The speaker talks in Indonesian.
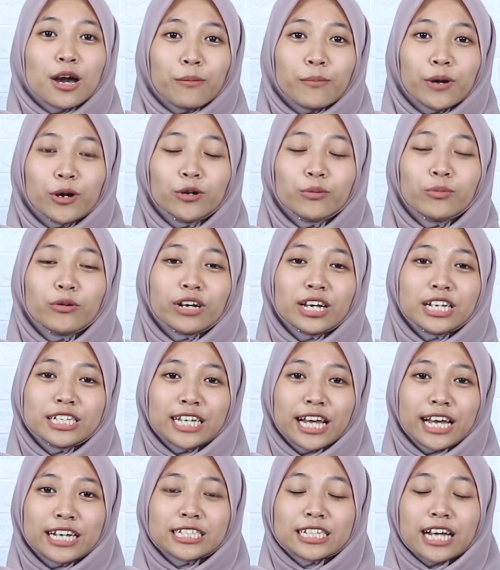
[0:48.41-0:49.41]
menghubungi
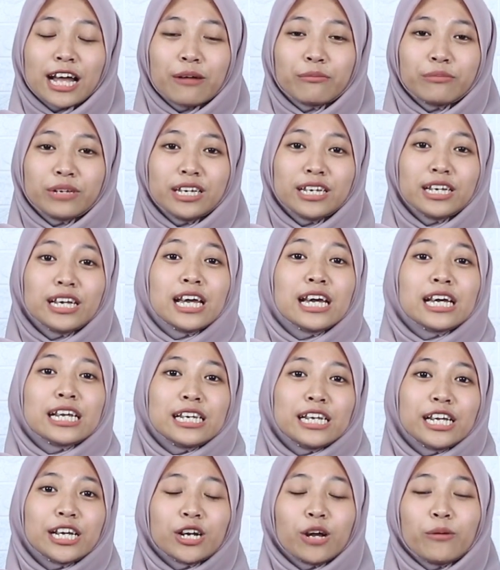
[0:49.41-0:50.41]
CS kami
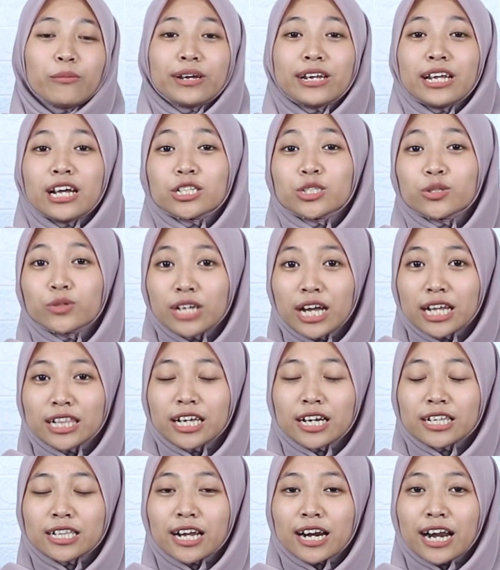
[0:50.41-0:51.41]
di nomor yang sudah
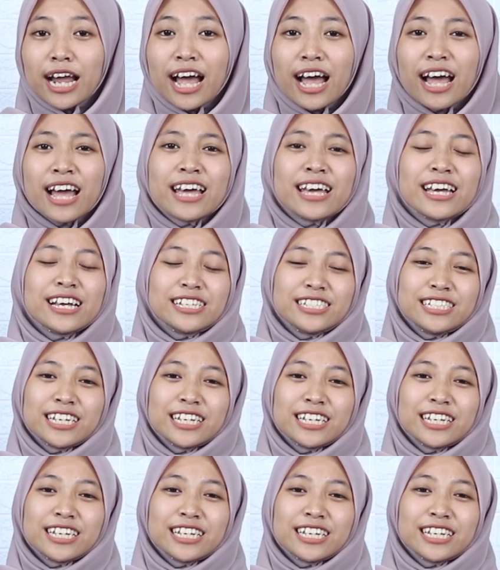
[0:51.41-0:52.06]
tertera.